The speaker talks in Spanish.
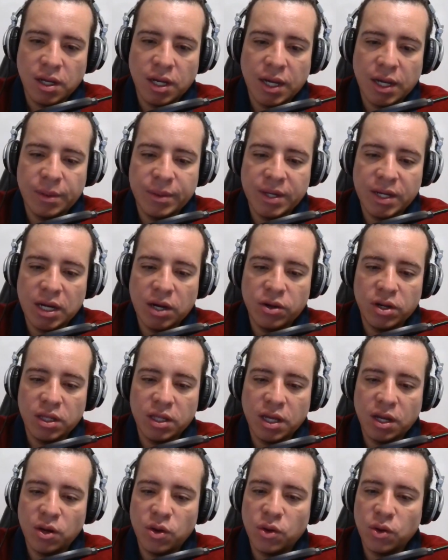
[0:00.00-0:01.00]
A ver,
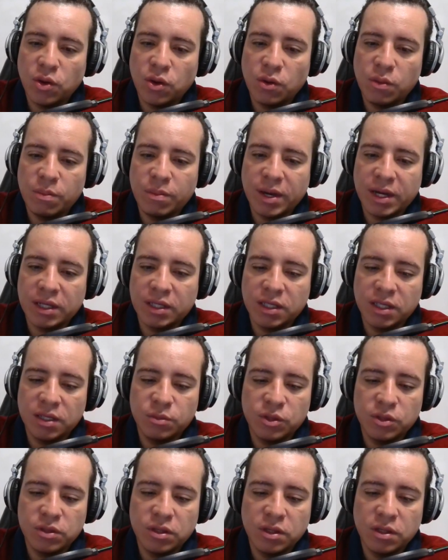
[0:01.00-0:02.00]
ahorita lo
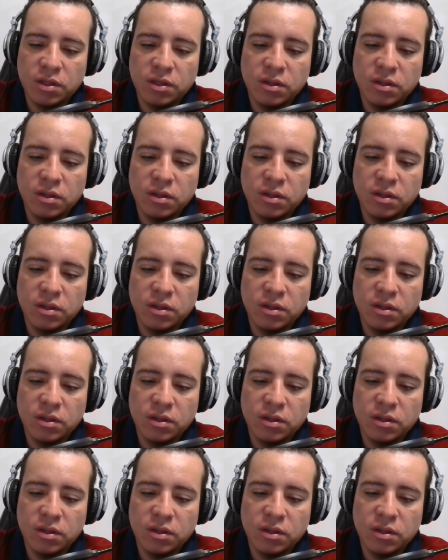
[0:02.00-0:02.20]
compartimos.